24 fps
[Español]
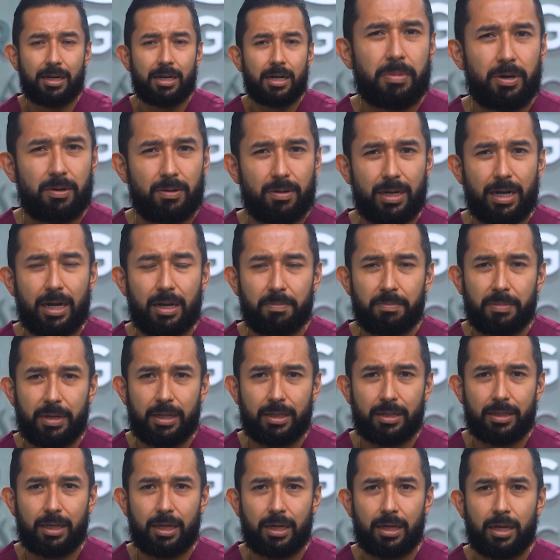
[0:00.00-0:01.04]
pero
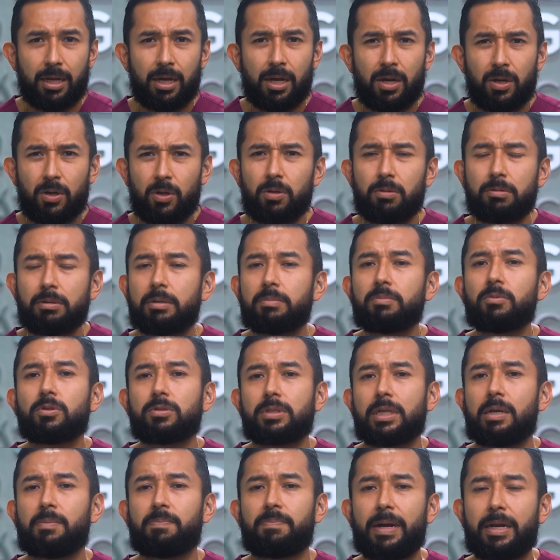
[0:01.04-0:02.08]
realmente no vemos
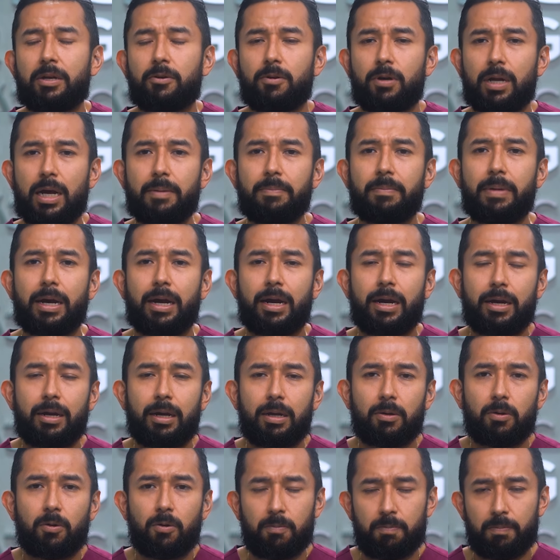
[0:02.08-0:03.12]
el panorama
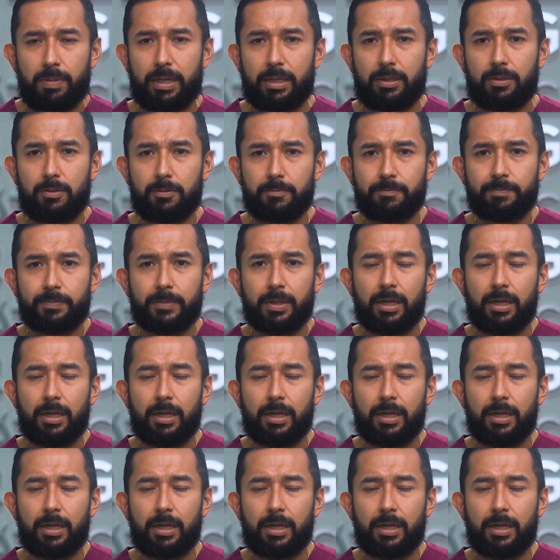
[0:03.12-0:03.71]
completo.